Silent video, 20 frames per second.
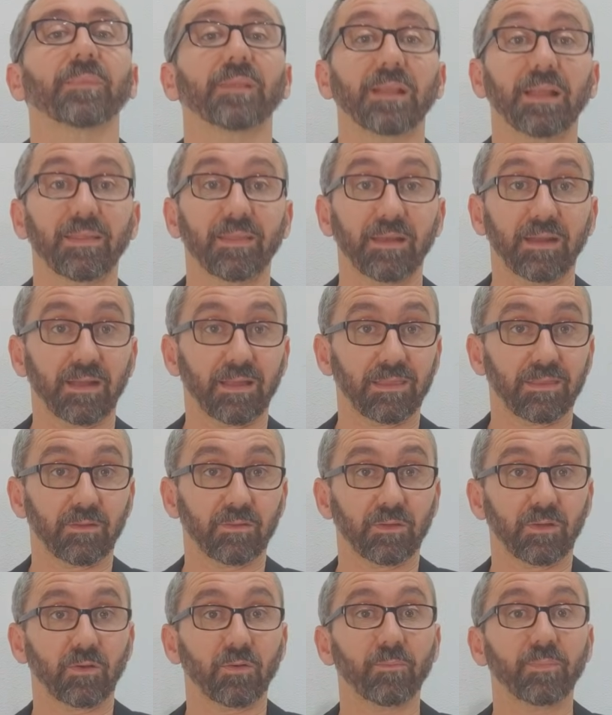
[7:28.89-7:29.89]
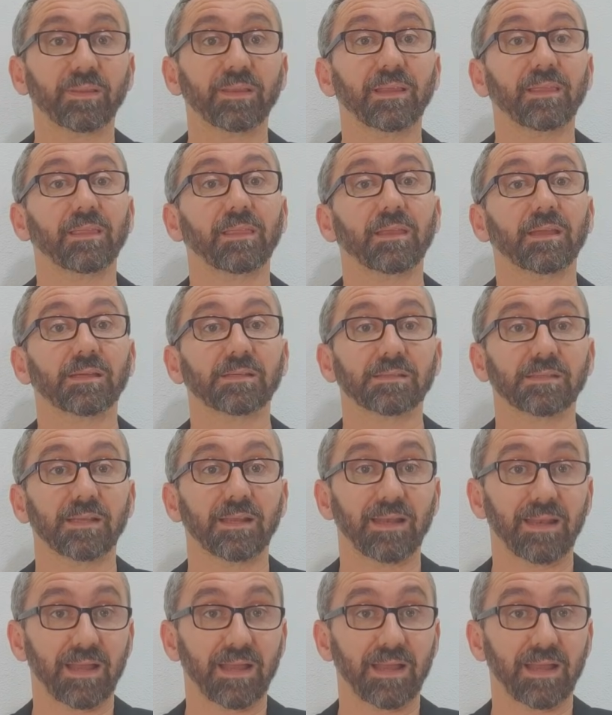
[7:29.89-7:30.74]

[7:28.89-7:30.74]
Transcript: La delegación de competencias,